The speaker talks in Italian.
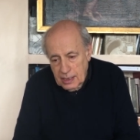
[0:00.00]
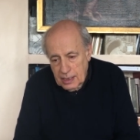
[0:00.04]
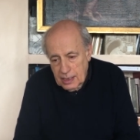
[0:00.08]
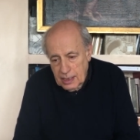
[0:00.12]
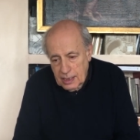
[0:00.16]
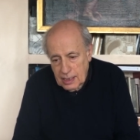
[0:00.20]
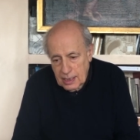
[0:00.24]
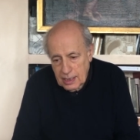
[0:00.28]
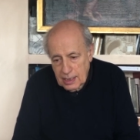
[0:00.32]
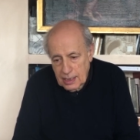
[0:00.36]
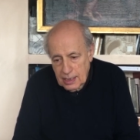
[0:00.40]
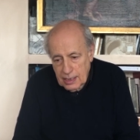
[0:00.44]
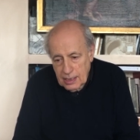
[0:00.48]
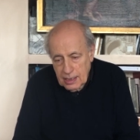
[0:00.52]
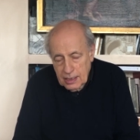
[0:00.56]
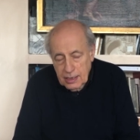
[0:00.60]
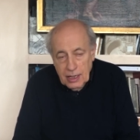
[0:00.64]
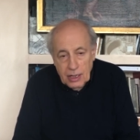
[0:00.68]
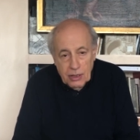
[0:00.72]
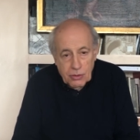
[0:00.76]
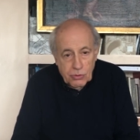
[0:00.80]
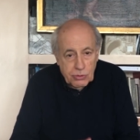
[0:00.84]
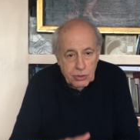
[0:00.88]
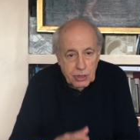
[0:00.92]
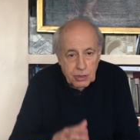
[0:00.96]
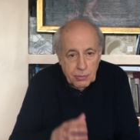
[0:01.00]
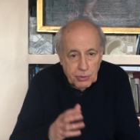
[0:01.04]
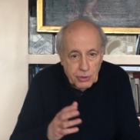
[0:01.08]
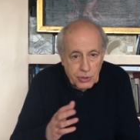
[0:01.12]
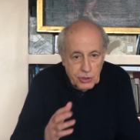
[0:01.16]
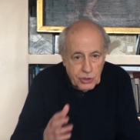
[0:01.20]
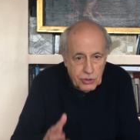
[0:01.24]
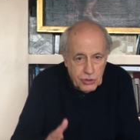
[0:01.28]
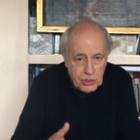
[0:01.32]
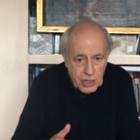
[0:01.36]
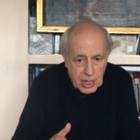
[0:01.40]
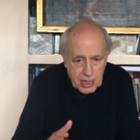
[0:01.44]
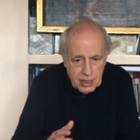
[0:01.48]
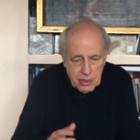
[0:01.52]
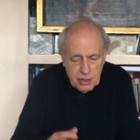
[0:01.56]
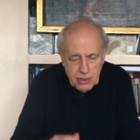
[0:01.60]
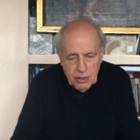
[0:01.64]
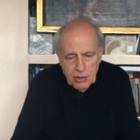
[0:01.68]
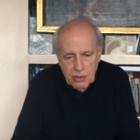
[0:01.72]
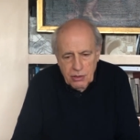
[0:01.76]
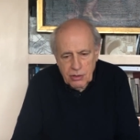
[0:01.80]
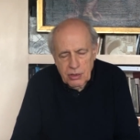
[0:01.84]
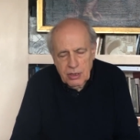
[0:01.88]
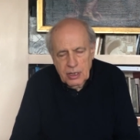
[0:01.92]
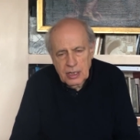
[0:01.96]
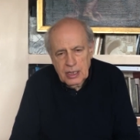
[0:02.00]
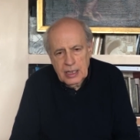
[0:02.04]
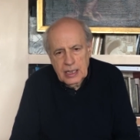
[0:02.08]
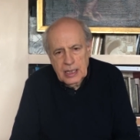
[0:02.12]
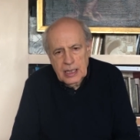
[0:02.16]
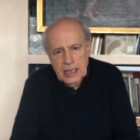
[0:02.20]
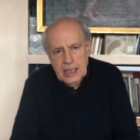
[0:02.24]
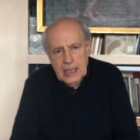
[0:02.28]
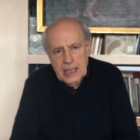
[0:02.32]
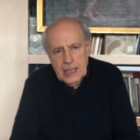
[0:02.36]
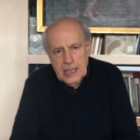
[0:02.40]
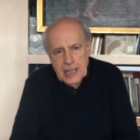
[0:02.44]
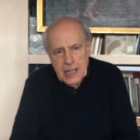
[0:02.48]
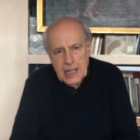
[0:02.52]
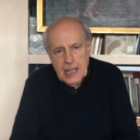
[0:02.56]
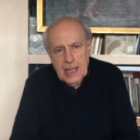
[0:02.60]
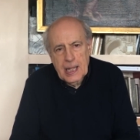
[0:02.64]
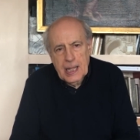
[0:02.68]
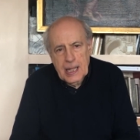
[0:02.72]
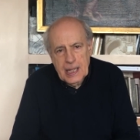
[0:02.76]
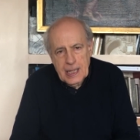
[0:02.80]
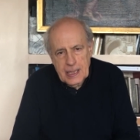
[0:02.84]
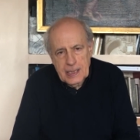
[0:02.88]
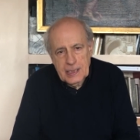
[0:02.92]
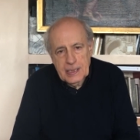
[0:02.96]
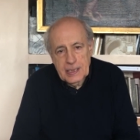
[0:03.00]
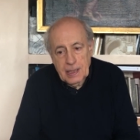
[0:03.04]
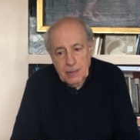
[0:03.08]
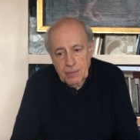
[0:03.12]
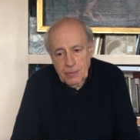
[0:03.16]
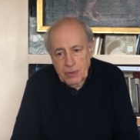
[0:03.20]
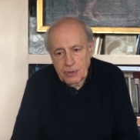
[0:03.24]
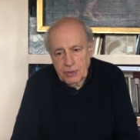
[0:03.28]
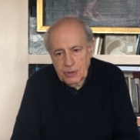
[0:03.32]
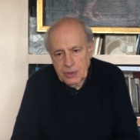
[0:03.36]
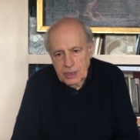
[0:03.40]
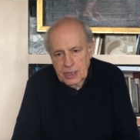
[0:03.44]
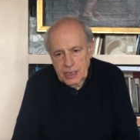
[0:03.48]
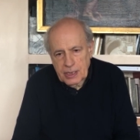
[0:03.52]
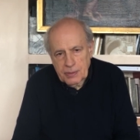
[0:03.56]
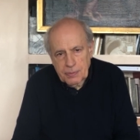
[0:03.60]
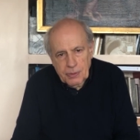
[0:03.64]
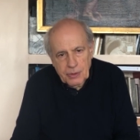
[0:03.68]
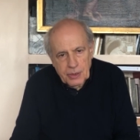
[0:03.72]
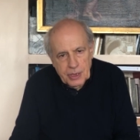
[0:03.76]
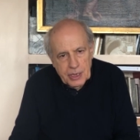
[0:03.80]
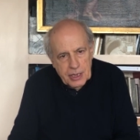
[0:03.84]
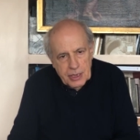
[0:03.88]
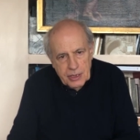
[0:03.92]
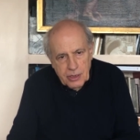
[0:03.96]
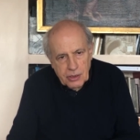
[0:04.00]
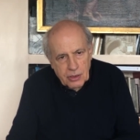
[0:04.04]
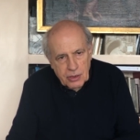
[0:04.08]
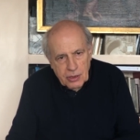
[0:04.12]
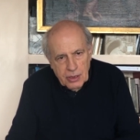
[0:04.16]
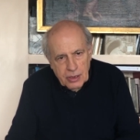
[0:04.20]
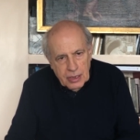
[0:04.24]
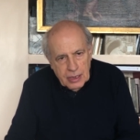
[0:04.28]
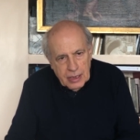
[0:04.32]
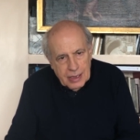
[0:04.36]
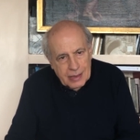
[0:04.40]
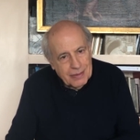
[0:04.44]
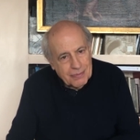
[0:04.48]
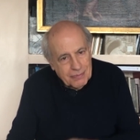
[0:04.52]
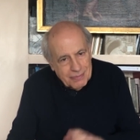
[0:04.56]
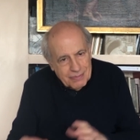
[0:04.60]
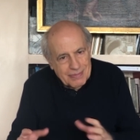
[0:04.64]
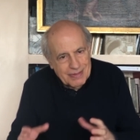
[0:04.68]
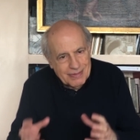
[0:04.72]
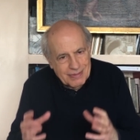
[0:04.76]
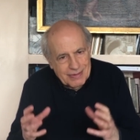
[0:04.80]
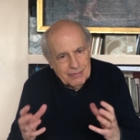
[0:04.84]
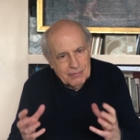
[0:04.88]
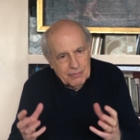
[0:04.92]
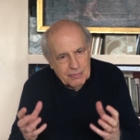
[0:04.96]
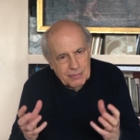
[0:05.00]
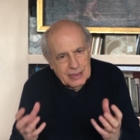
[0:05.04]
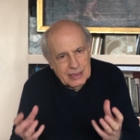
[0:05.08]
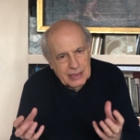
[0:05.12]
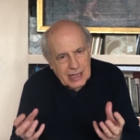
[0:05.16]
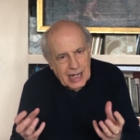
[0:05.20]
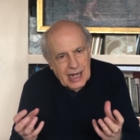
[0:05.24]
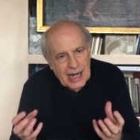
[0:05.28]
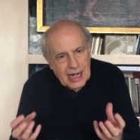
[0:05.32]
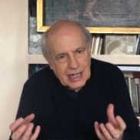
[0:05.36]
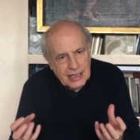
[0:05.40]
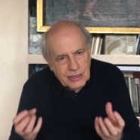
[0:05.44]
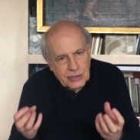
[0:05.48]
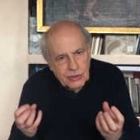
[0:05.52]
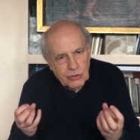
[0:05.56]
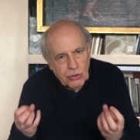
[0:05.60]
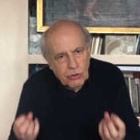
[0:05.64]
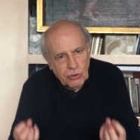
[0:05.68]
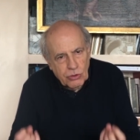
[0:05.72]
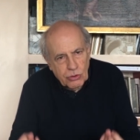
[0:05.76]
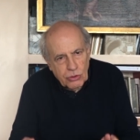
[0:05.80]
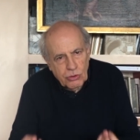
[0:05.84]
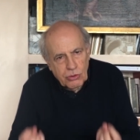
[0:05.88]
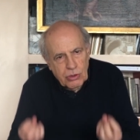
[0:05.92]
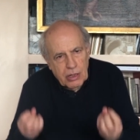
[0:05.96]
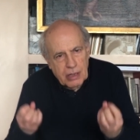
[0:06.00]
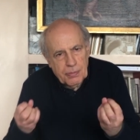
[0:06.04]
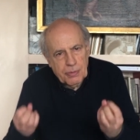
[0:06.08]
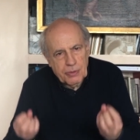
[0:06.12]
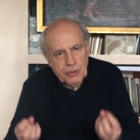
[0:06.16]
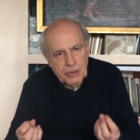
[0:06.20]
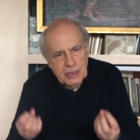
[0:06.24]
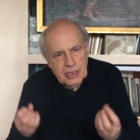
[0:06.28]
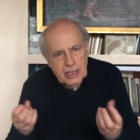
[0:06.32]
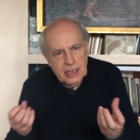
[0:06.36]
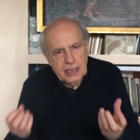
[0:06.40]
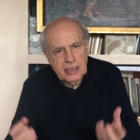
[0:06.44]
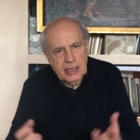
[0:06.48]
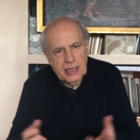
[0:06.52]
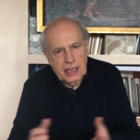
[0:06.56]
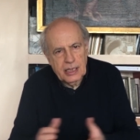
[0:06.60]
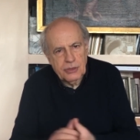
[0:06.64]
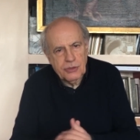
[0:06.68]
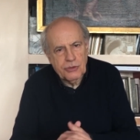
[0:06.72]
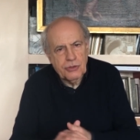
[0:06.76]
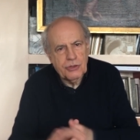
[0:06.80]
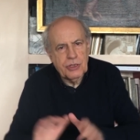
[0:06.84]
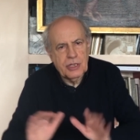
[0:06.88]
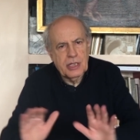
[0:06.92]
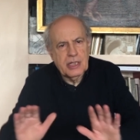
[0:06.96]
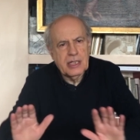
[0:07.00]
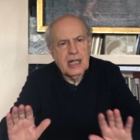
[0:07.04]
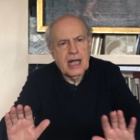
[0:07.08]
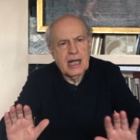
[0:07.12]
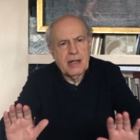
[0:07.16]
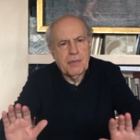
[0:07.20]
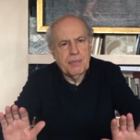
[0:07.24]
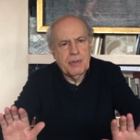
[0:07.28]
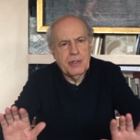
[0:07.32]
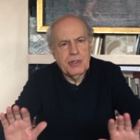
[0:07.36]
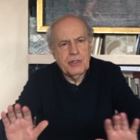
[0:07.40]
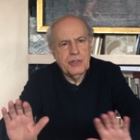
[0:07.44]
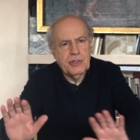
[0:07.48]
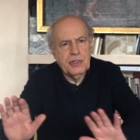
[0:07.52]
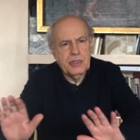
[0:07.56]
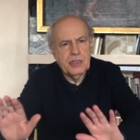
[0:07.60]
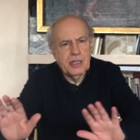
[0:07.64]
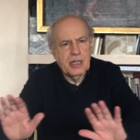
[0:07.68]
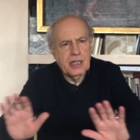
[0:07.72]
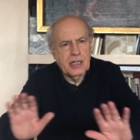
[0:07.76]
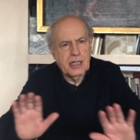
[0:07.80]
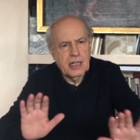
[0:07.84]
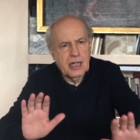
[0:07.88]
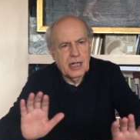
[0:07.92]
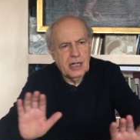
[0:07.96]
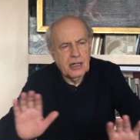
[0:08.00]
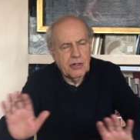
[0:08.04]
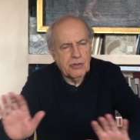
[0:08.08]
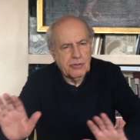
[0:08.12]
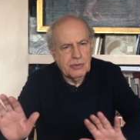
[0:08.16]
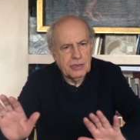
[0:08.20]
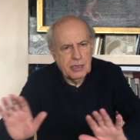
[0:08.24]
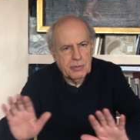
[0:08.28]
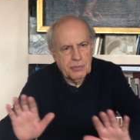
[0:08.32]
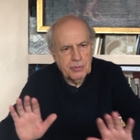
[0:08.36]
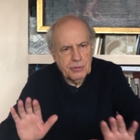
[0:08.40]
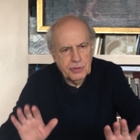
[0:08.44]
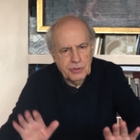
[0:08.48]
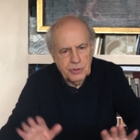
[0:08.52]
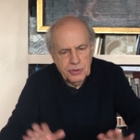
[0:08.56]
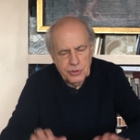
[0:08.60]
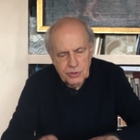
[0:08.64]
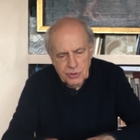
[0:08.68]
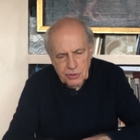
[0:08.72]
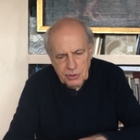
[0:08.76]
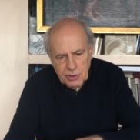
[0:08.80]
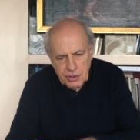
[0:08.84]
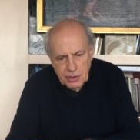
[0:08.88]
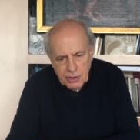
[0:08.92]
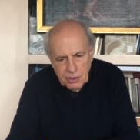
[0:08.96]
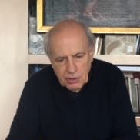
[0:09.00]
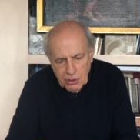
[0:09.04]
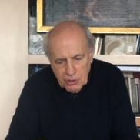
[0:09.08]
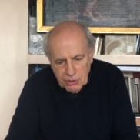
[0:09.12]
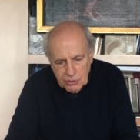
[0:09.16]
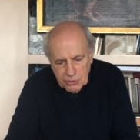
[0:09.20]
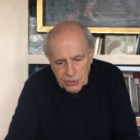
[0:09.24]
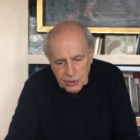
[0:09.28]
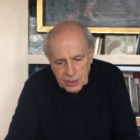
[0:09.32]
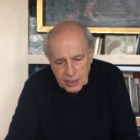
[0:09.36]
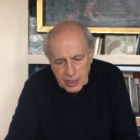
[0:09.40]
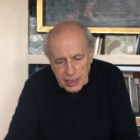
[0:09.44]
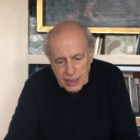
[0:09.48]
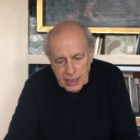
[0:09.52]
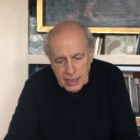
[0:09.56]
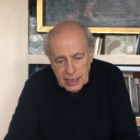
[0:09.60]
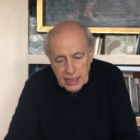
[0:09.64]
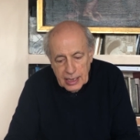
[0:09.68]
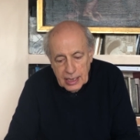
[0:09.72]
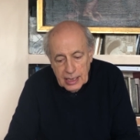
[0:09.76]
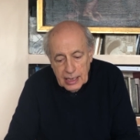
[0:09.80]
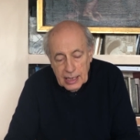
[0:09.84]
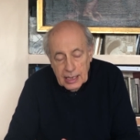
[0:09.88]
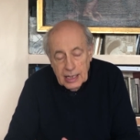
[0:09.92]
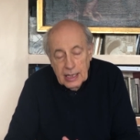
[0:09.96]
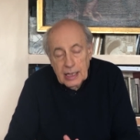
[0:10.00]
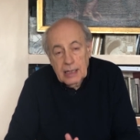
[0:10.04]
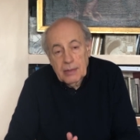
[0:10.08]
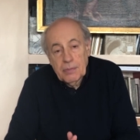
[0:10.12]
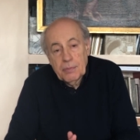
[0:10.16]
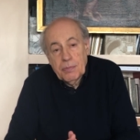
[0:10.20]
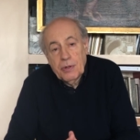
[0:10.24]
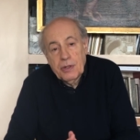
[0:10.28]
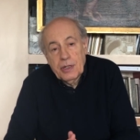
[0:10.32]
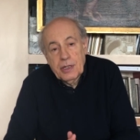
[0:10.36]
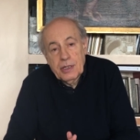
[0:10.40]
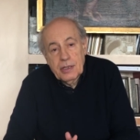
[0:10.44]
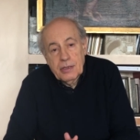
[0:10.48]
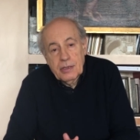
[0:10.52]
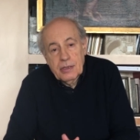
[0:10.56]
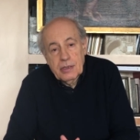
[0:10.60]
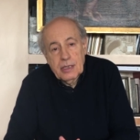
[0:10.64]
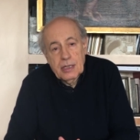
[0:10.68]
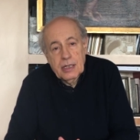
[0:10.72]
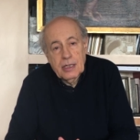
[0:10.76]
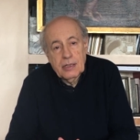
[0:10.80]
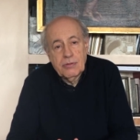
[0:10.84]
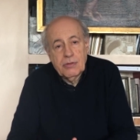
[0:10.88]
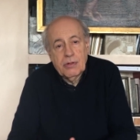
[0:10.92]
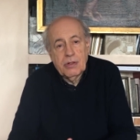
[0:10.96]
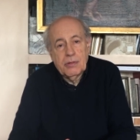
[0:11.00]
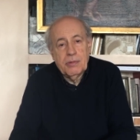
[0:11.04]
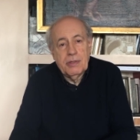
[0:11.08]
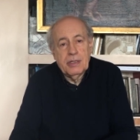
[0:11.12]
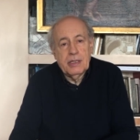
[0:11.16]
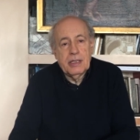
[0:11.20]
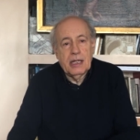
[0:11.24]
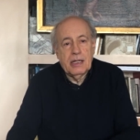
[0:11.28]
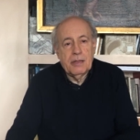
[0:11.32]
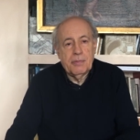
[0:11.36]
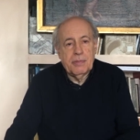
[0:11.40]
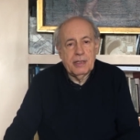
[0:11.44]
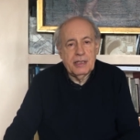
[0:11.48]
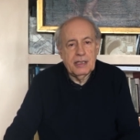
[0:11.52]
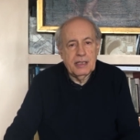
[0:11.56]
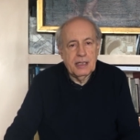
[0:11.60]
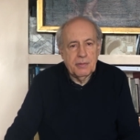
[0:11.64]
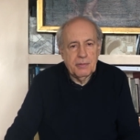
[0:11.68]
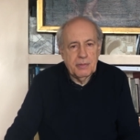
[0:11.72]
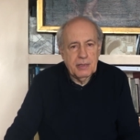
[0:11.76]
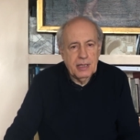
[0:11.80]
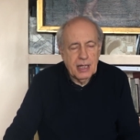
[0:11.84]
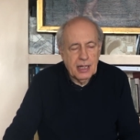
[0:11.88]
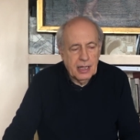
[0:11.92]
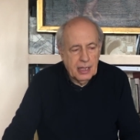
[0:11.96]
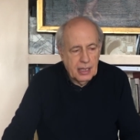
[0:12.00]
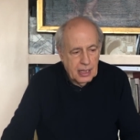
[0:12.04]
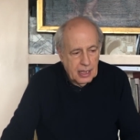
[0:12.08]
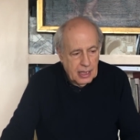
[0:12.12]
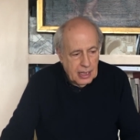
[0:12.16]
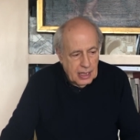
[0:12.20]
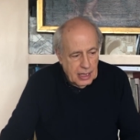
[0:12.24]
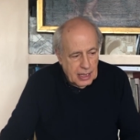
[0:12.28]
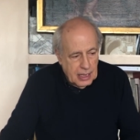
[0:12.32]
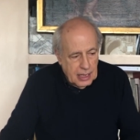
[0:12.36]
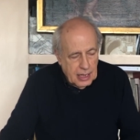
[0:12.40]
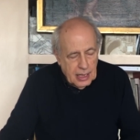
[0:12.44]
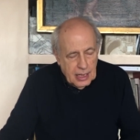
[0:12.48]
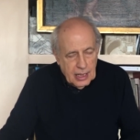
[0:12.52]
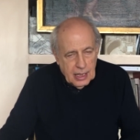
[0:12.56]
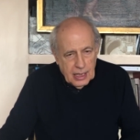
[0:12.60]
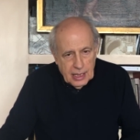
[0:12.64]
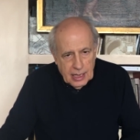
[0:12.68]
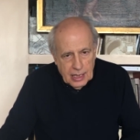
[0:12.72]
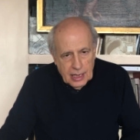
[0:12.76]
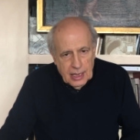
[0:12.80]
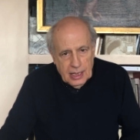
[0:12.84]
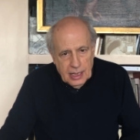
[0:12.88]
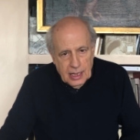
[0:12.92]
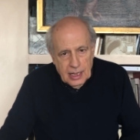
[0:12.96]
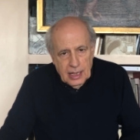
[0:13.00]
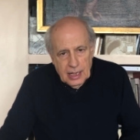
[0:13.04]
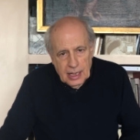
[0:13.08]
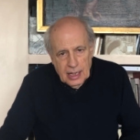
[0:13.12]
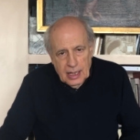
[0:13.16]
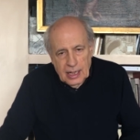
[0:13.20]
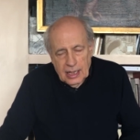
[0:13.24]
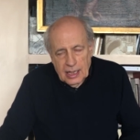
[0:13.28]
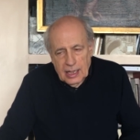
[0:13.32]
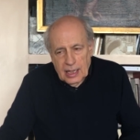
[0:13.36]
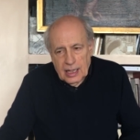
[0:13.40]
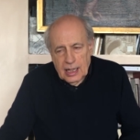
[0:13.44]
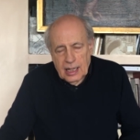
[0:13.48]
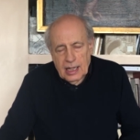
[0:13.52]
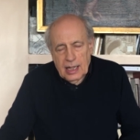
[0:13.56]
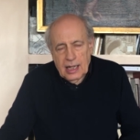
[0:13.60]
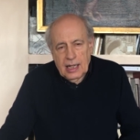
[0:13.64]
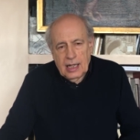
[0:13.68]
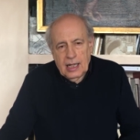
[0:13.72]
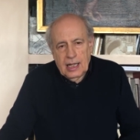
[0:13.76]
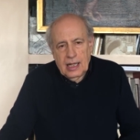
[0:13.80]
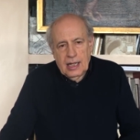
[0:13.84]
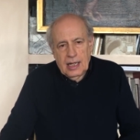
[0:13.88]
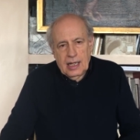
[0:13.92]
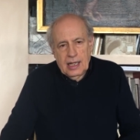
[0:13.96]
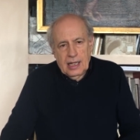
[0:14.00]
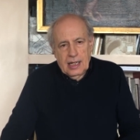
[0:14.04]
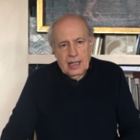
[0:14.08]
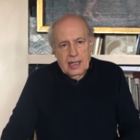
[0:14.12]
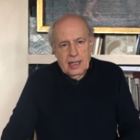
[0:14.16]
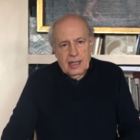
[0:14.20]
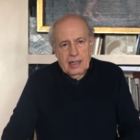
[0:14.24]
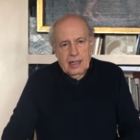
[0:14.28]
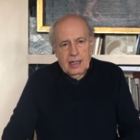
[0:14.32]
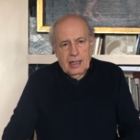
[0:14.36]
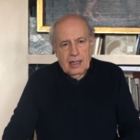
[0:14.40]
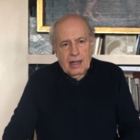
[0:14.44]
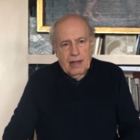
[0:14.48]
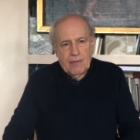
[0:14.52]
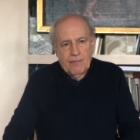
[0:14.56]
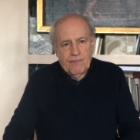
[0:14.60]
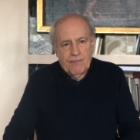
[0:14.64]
eh, nell'ultimo decennio, eh, si è molto indebolito nella struttura portante della società, a prescindere dalla nostra posizione ideologica. Poi, naturalmente, la pandemia eh, ha